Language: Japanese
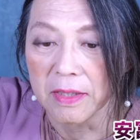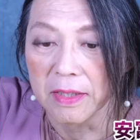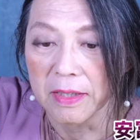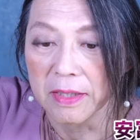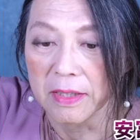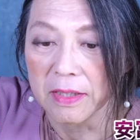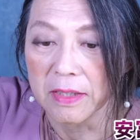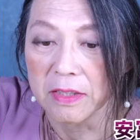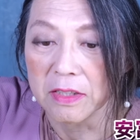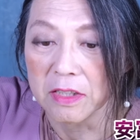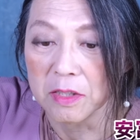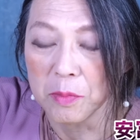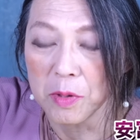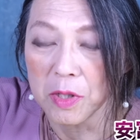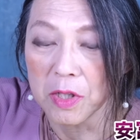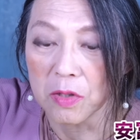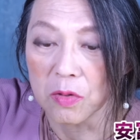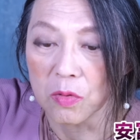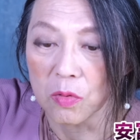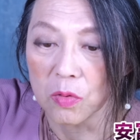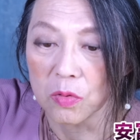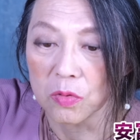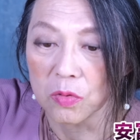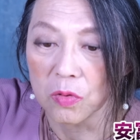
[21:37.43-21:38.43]
えー、自
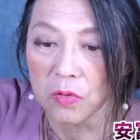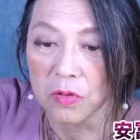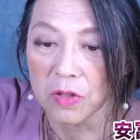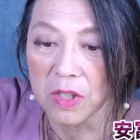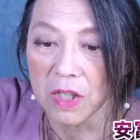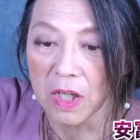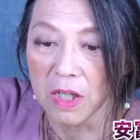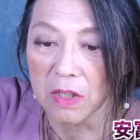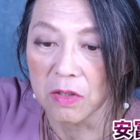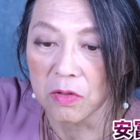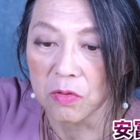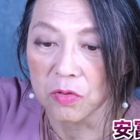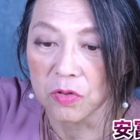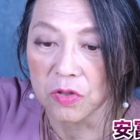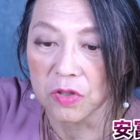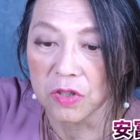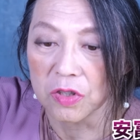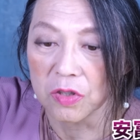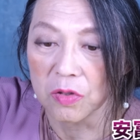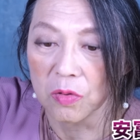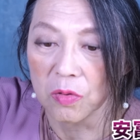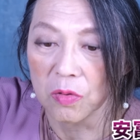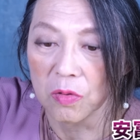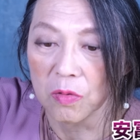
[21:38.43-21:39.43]
民党の二階
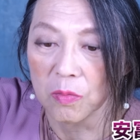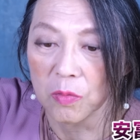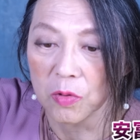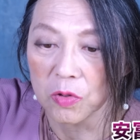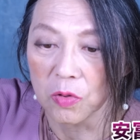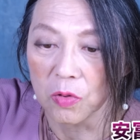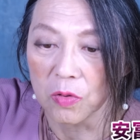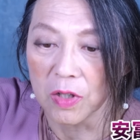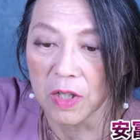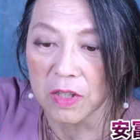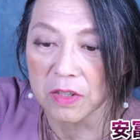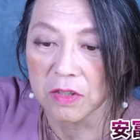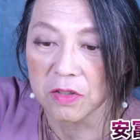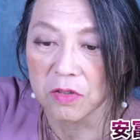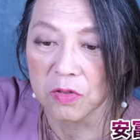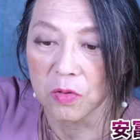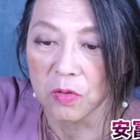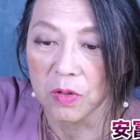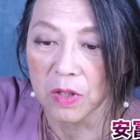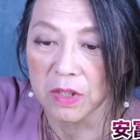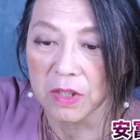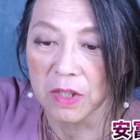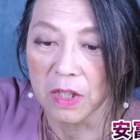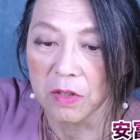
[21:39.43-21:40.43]
俊博元幹事
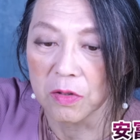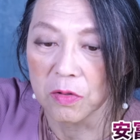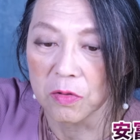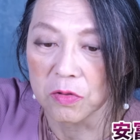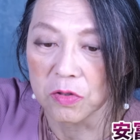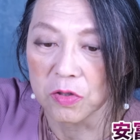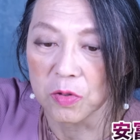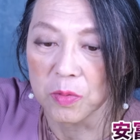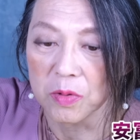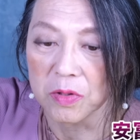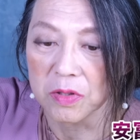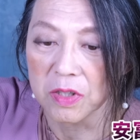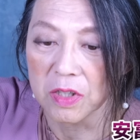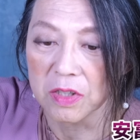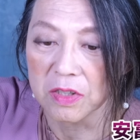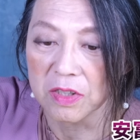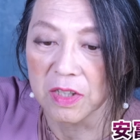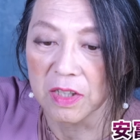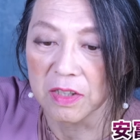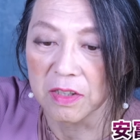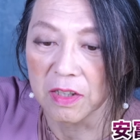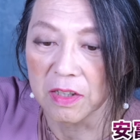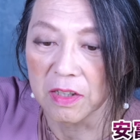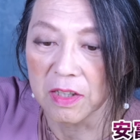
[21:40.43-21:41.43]
長が代表を務める政
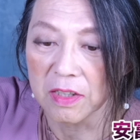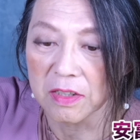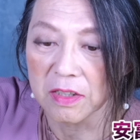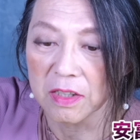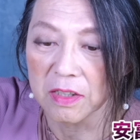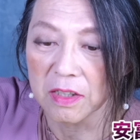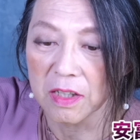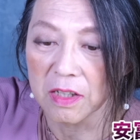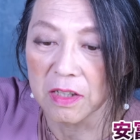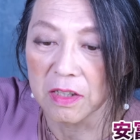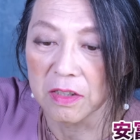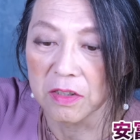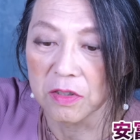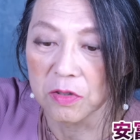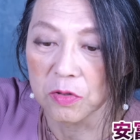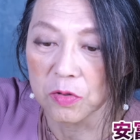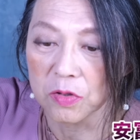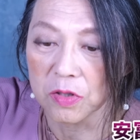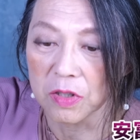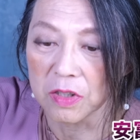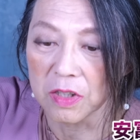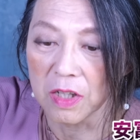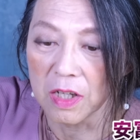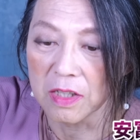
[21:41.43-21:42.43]
治団体が3年間で
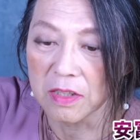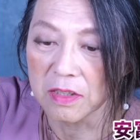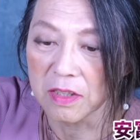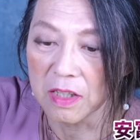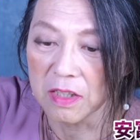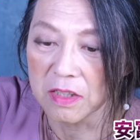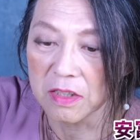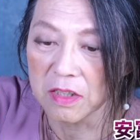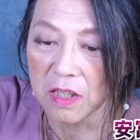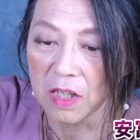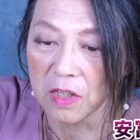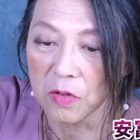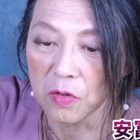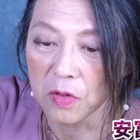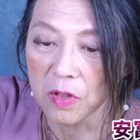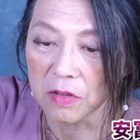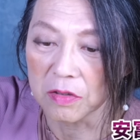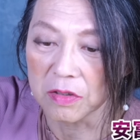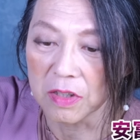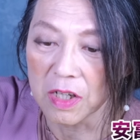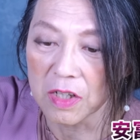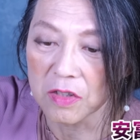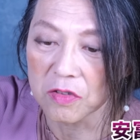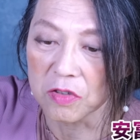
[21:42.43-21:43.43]
書籍代
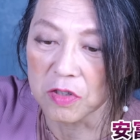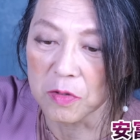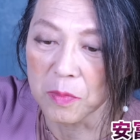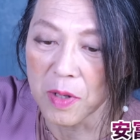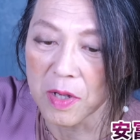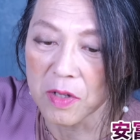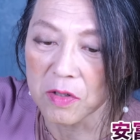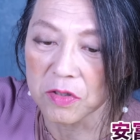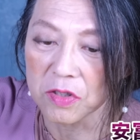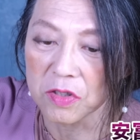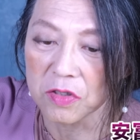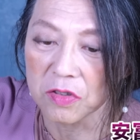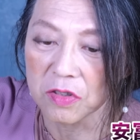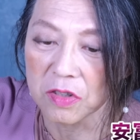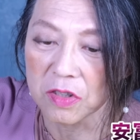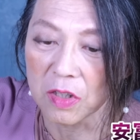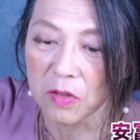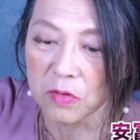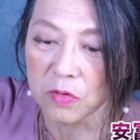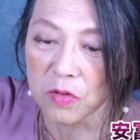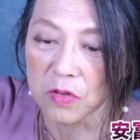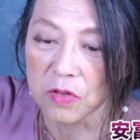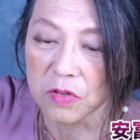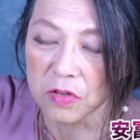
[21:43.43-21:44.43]
3472万円を支出し
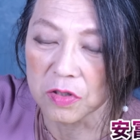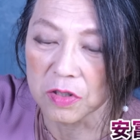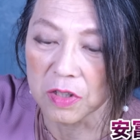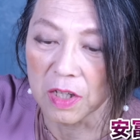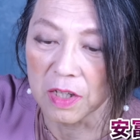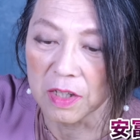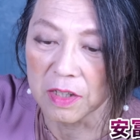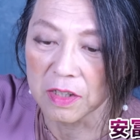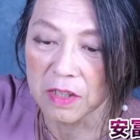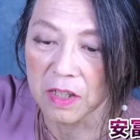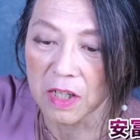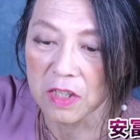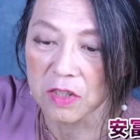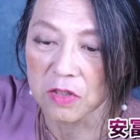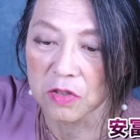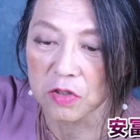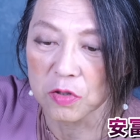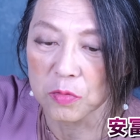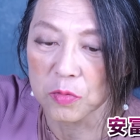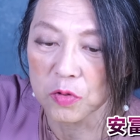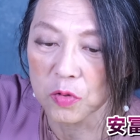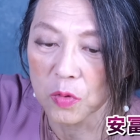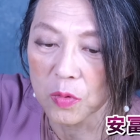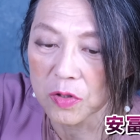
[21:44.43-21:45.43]
たことについて二階氏の
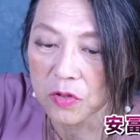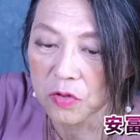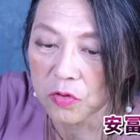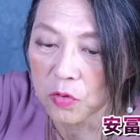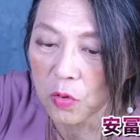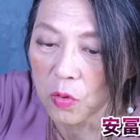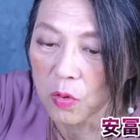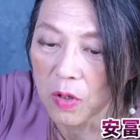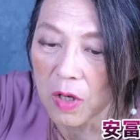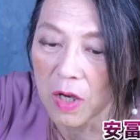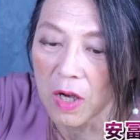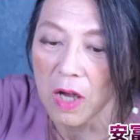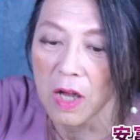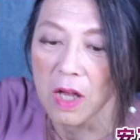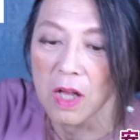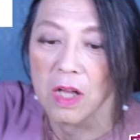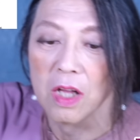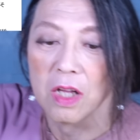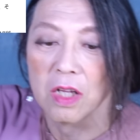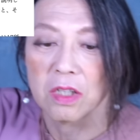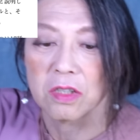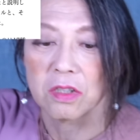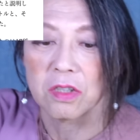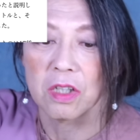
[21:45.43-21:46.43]
事務所は14日
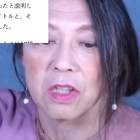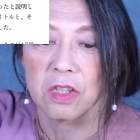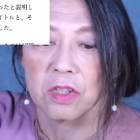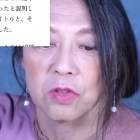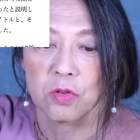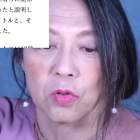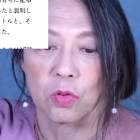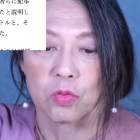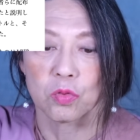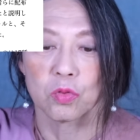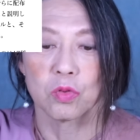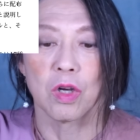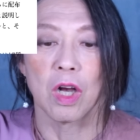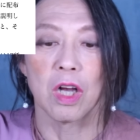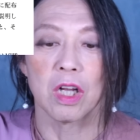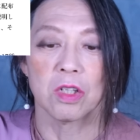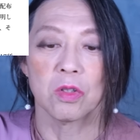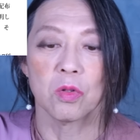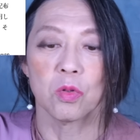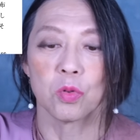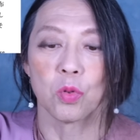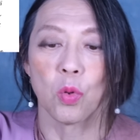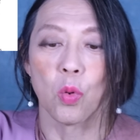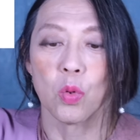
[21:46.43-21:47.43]
選挙区
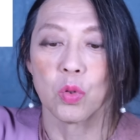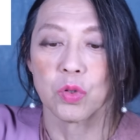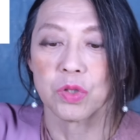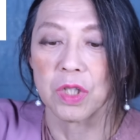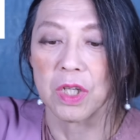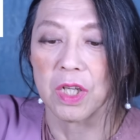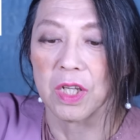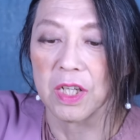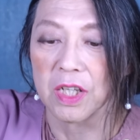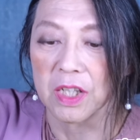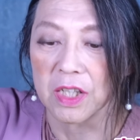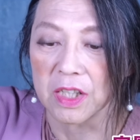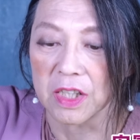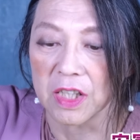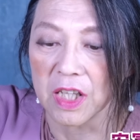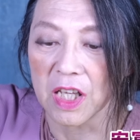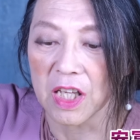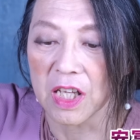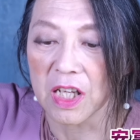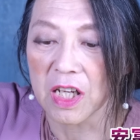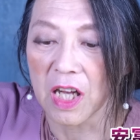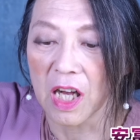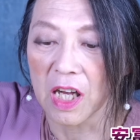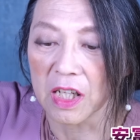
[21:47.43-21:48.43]
外の行政
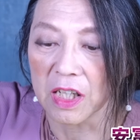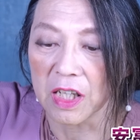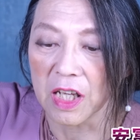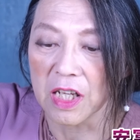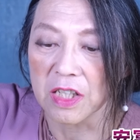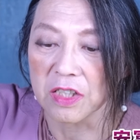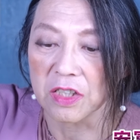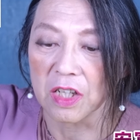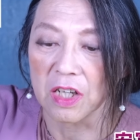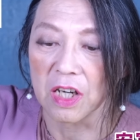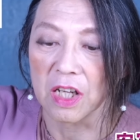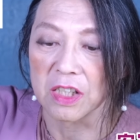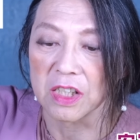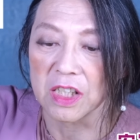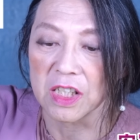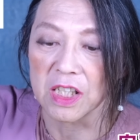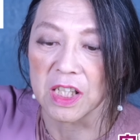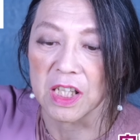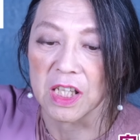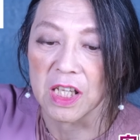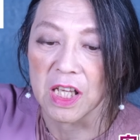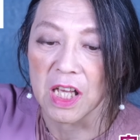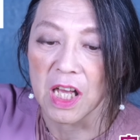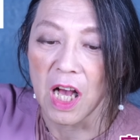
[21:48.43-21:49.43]
議員関係者ら
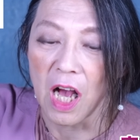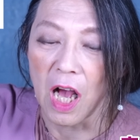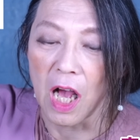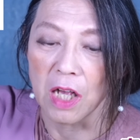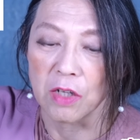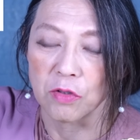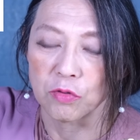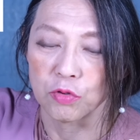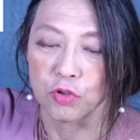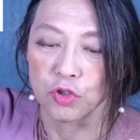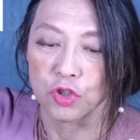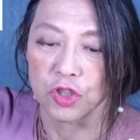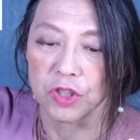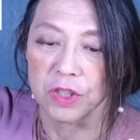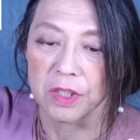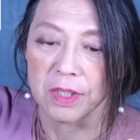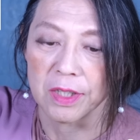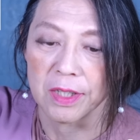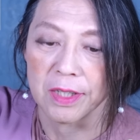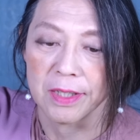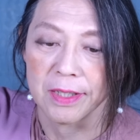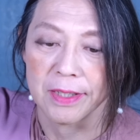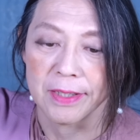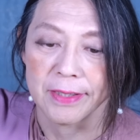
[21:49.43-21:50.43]
に配布
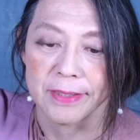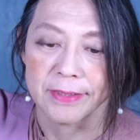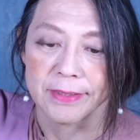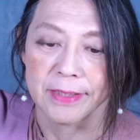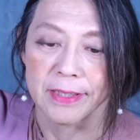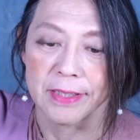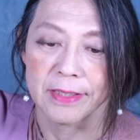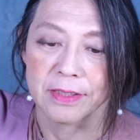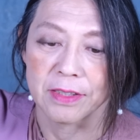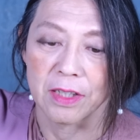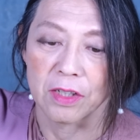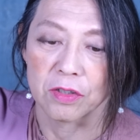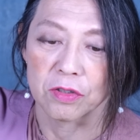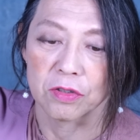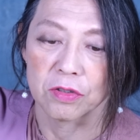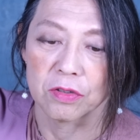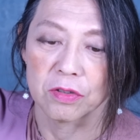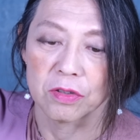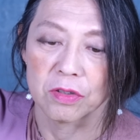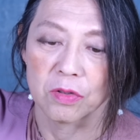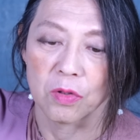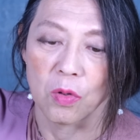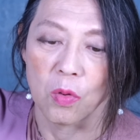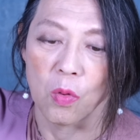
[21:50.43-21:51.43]
し政
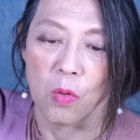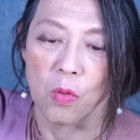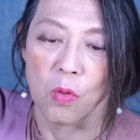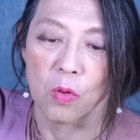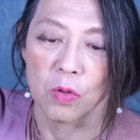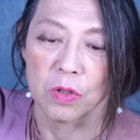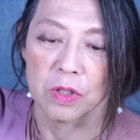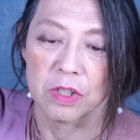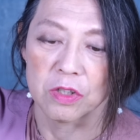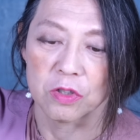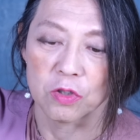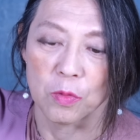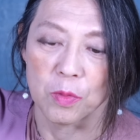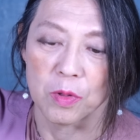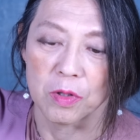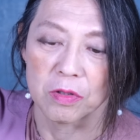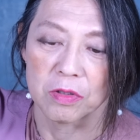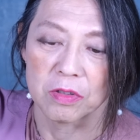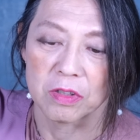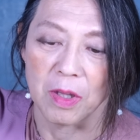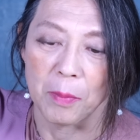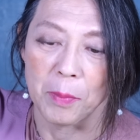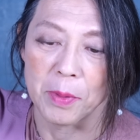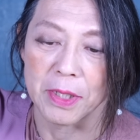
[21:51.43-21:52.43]
策候補に努め
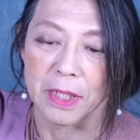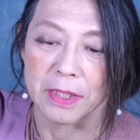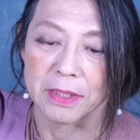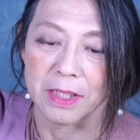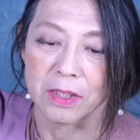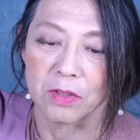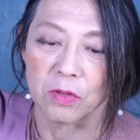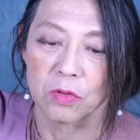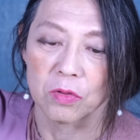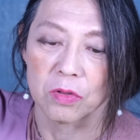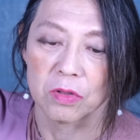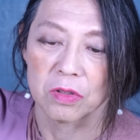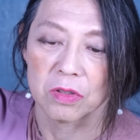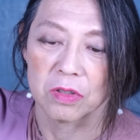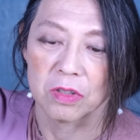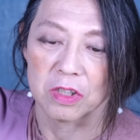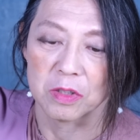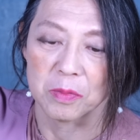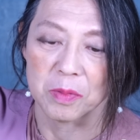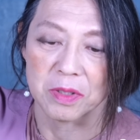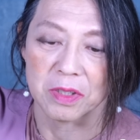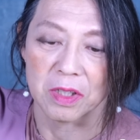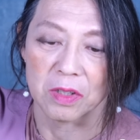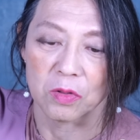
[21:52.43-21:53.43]
るためだったと
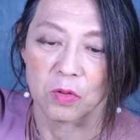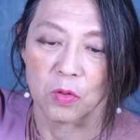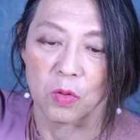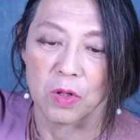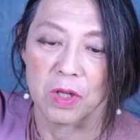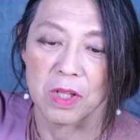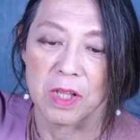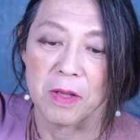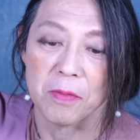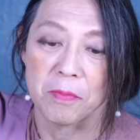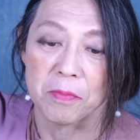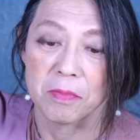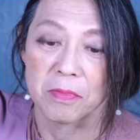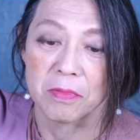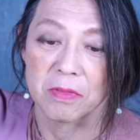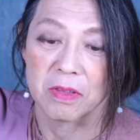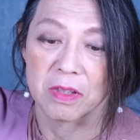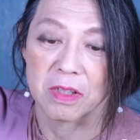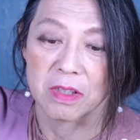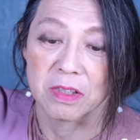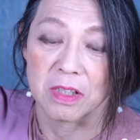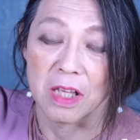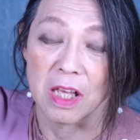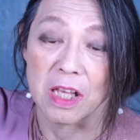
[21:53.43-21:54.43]
説明したとこれね
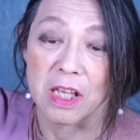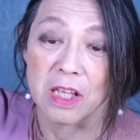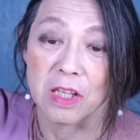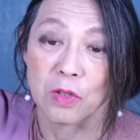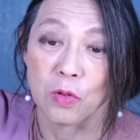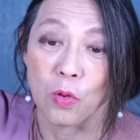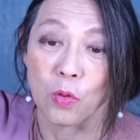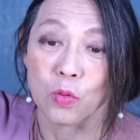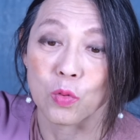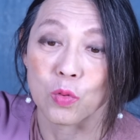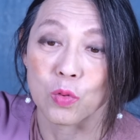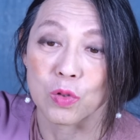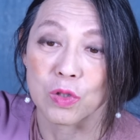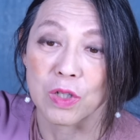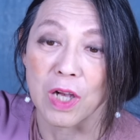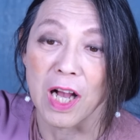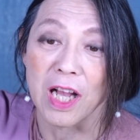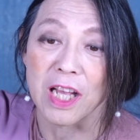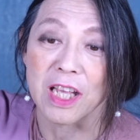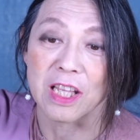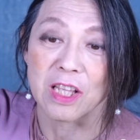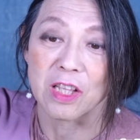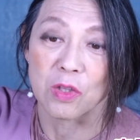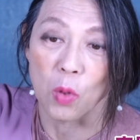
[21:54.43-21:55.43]
選挙区
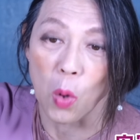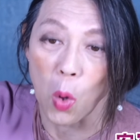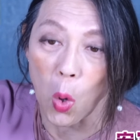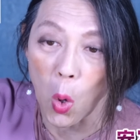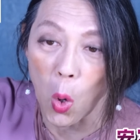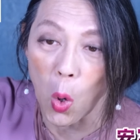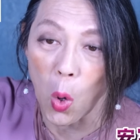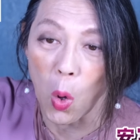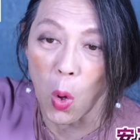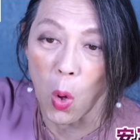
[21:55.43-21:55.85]
外の